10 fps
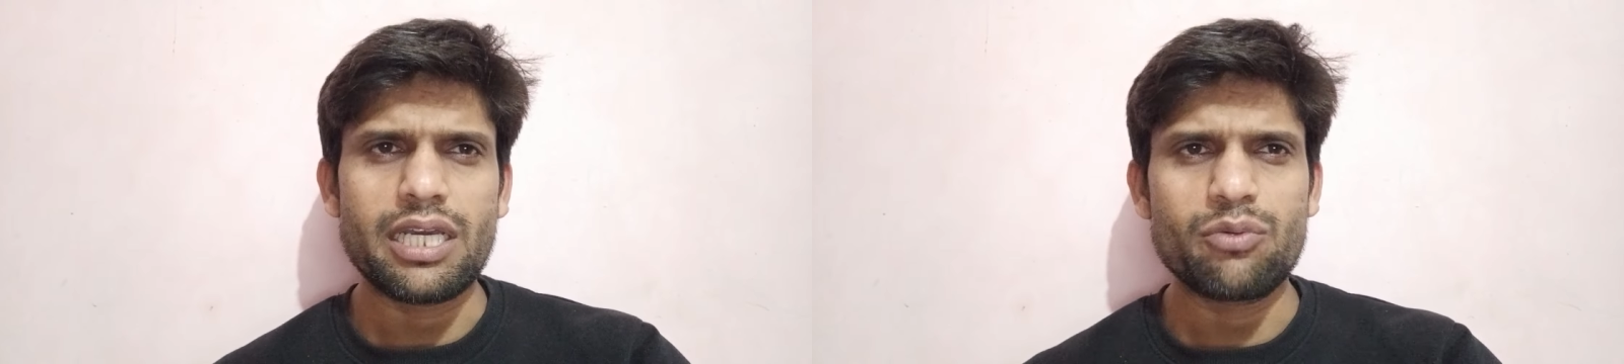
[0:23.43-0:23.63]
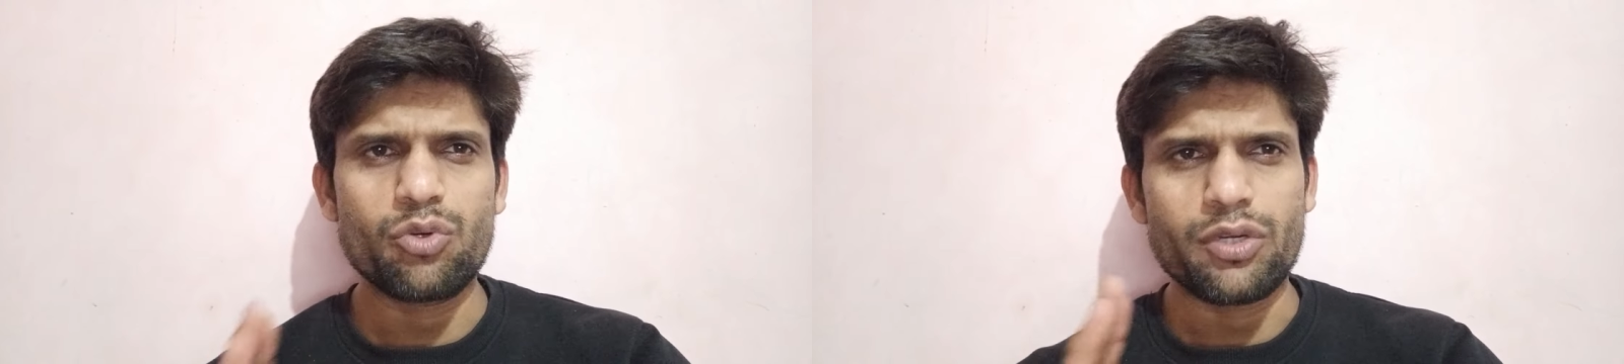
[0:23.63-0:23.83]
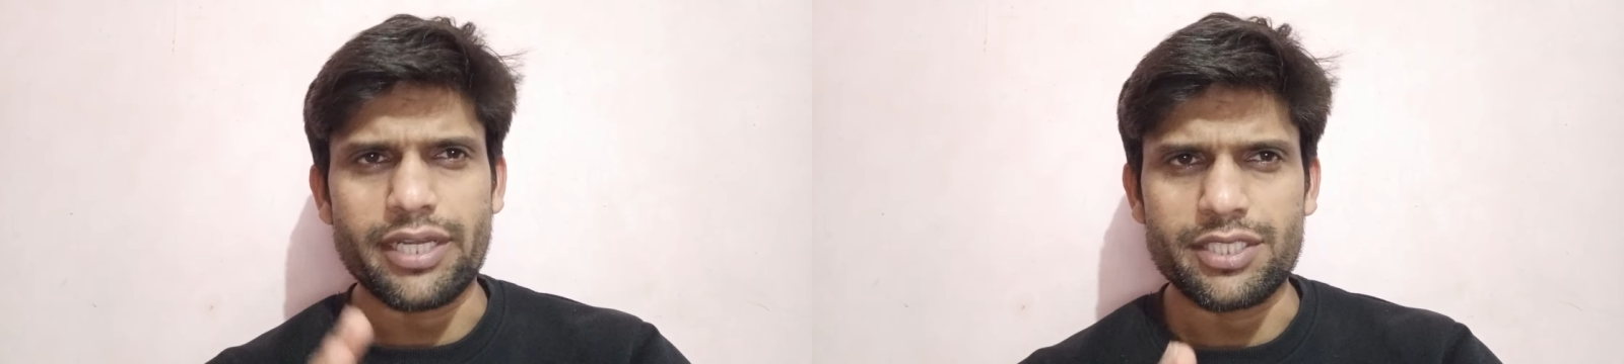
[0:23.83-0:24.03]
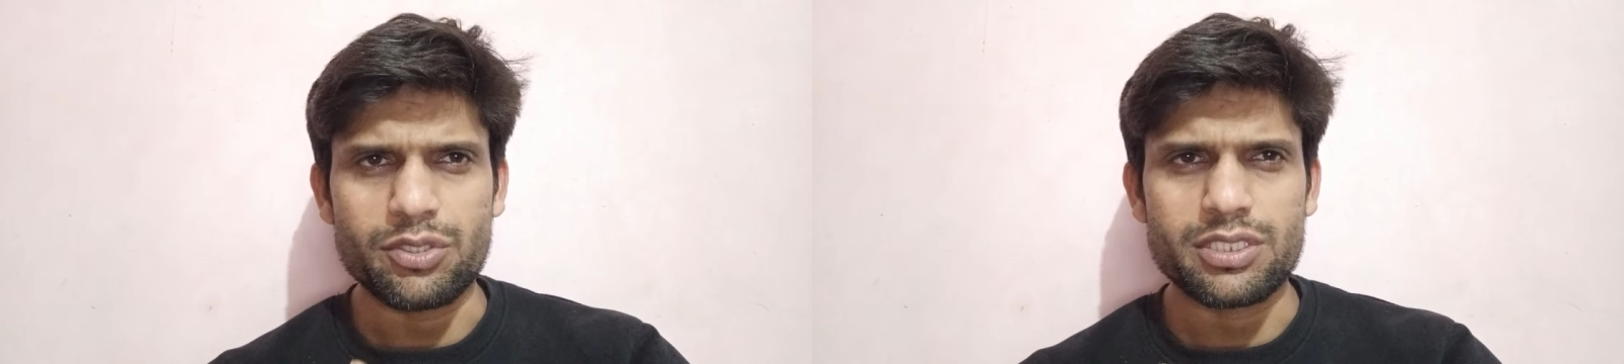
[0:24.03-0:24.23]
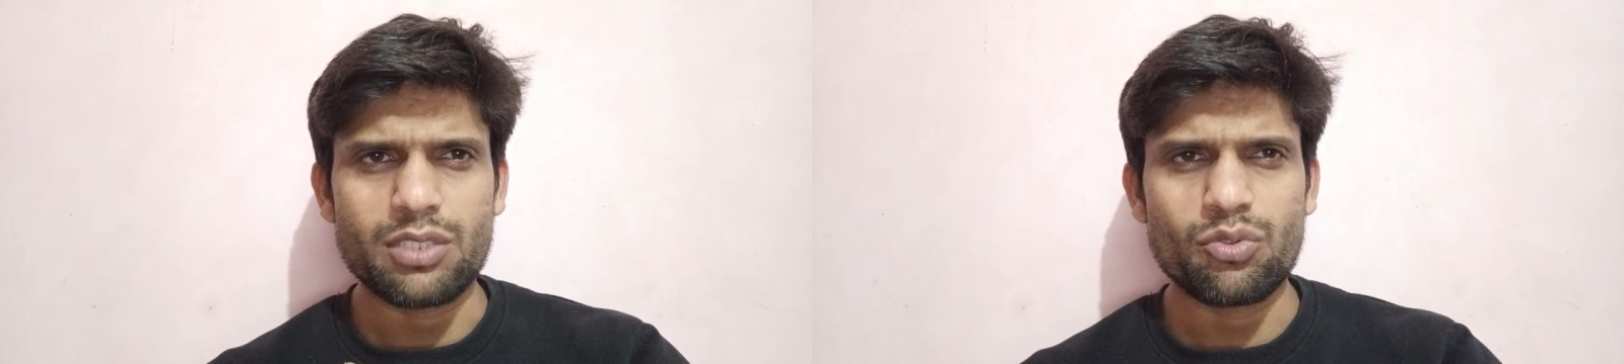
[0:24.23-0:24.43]
है वो
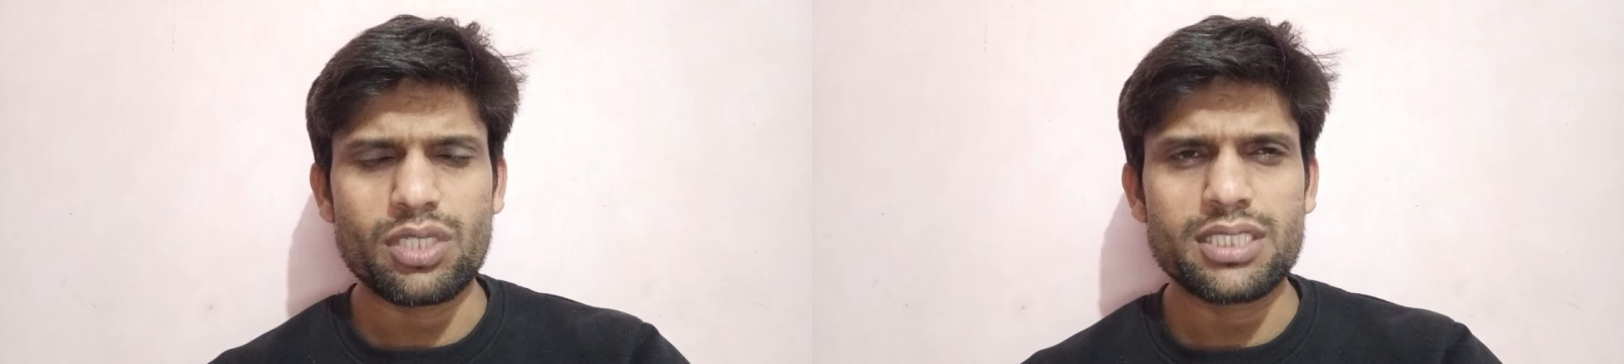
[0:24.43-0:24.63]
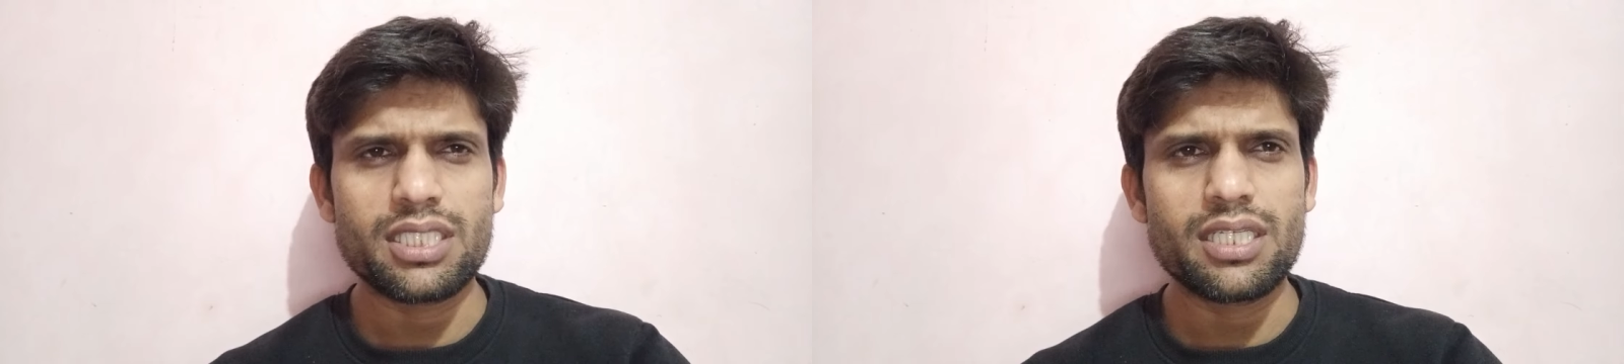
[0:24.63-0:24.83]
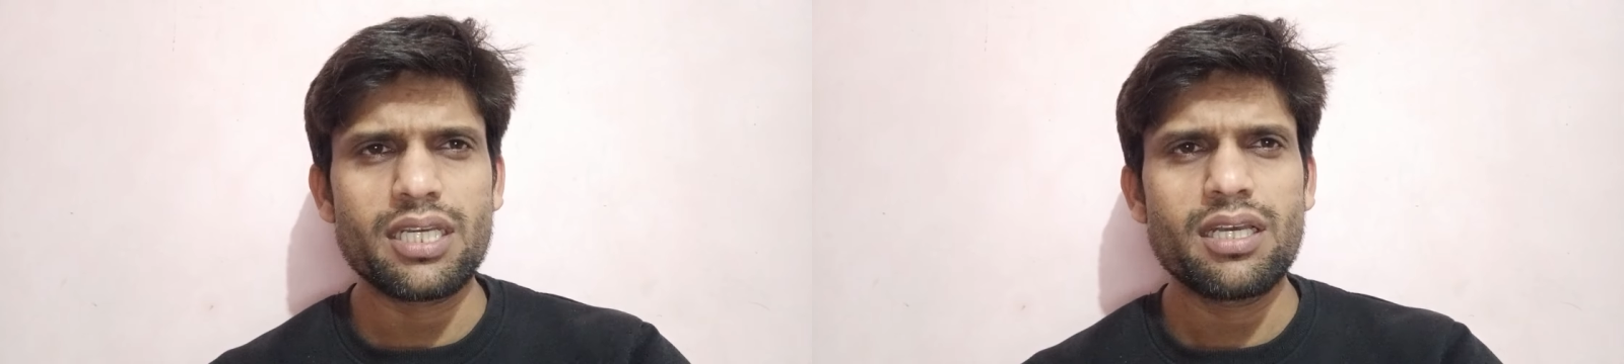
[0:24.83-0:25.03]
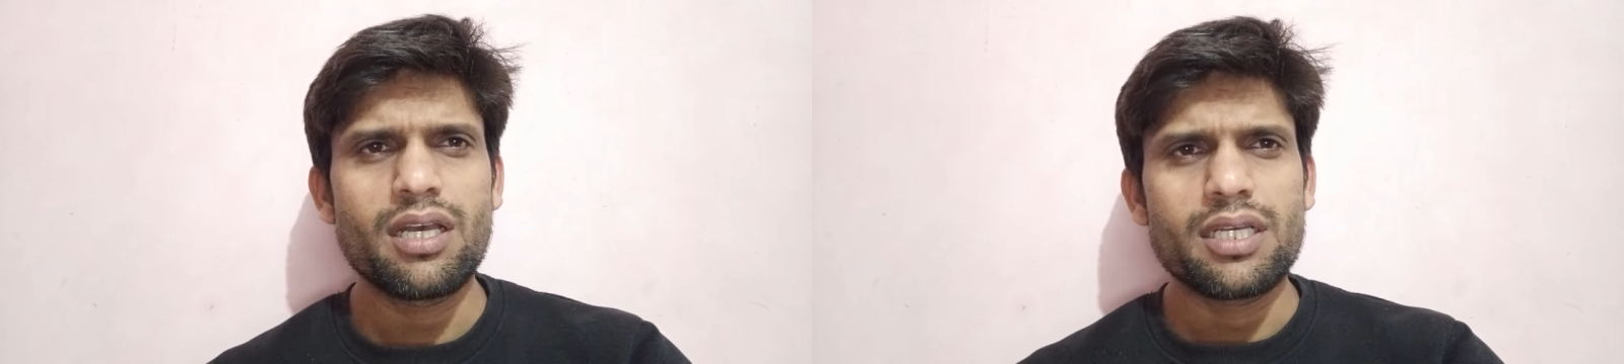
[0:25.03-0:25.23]
ग्रेजुएसन होना चाहिए